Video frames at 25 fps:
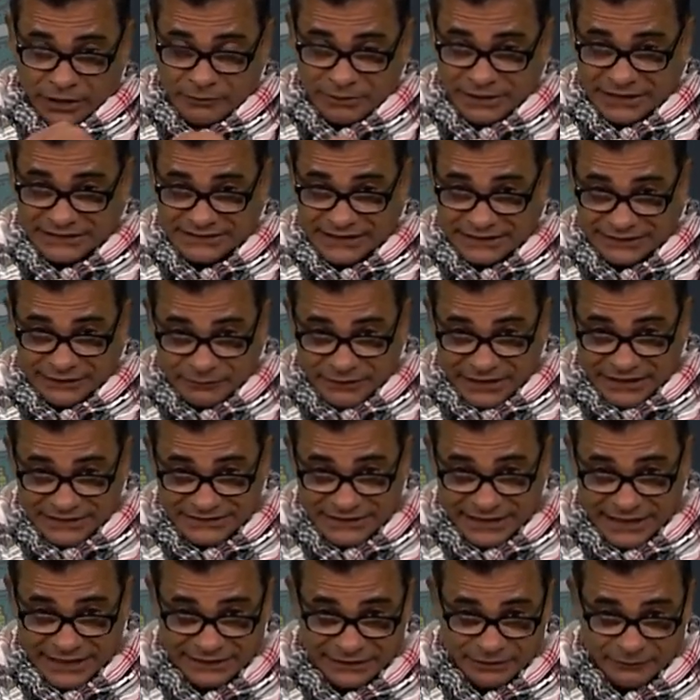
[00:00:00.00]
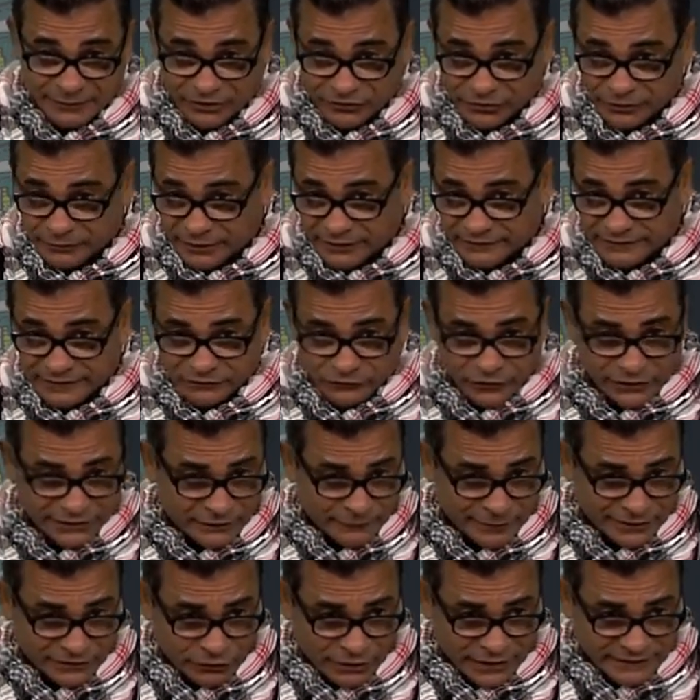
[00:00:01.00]
Por ahí viene aceite, mira aceite, aceite.
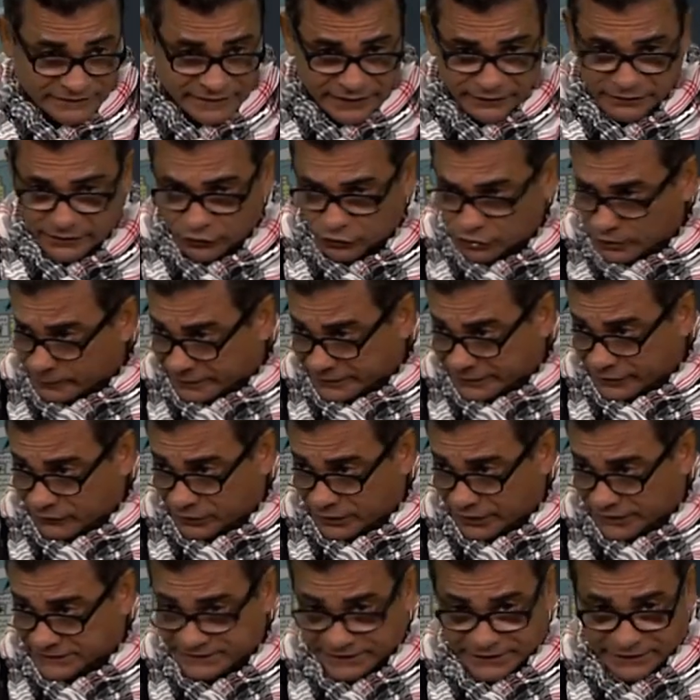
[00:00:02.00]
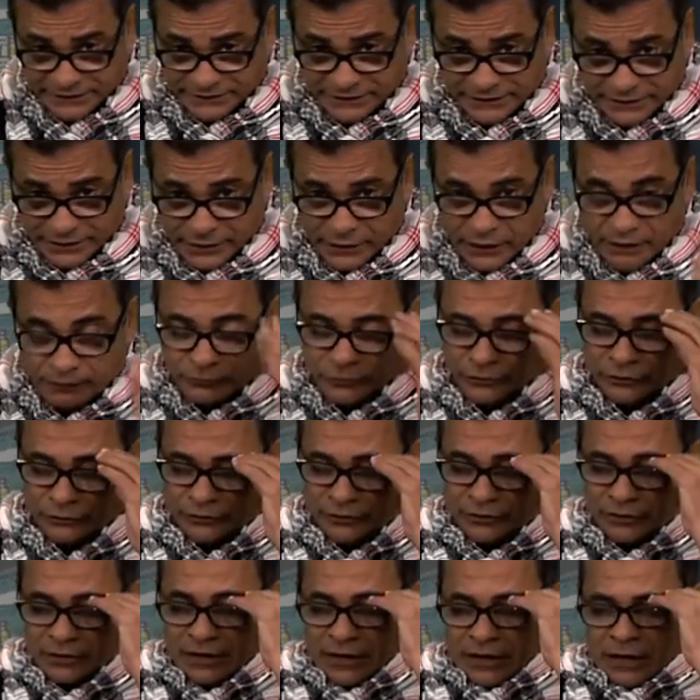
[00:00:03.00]
¿Dónde metió el aceite? ¿Dónde metieron el aceite?
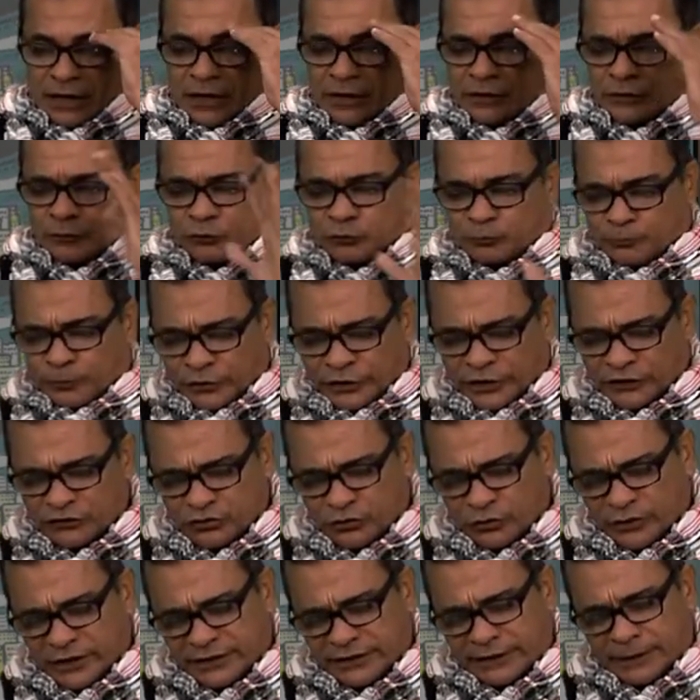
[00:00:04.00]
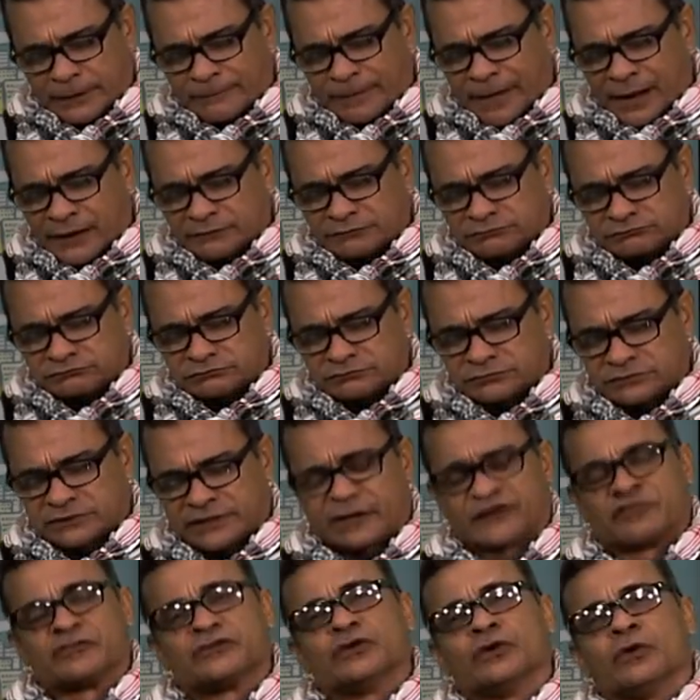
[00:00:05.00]
Bueno, por eso es que Pan
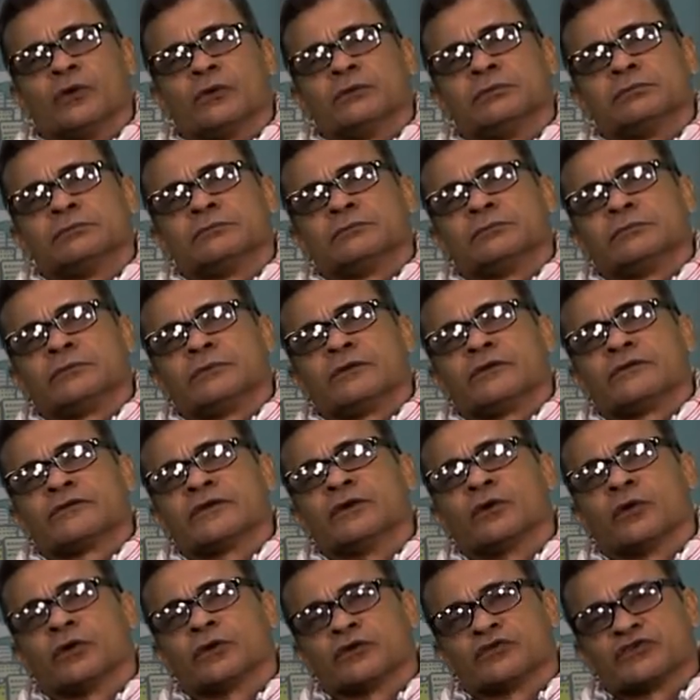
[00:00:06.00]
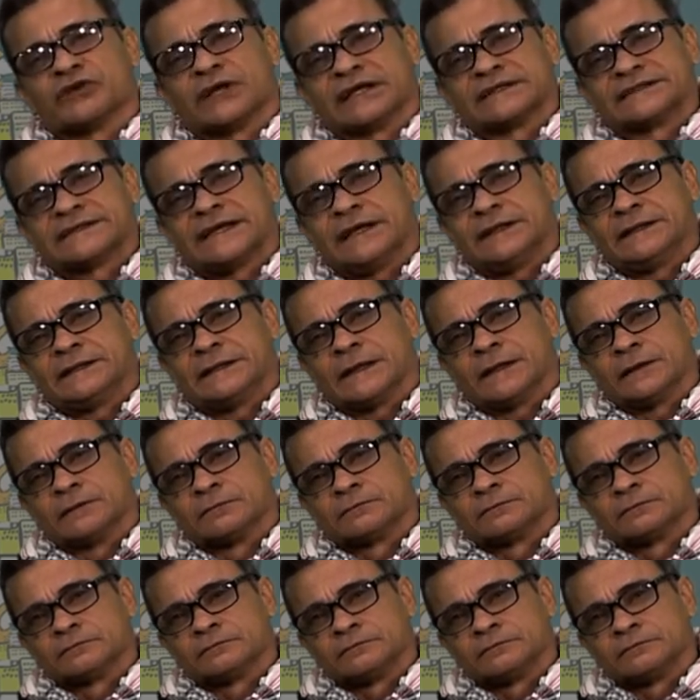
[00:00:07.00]
creció sin conocer aceite.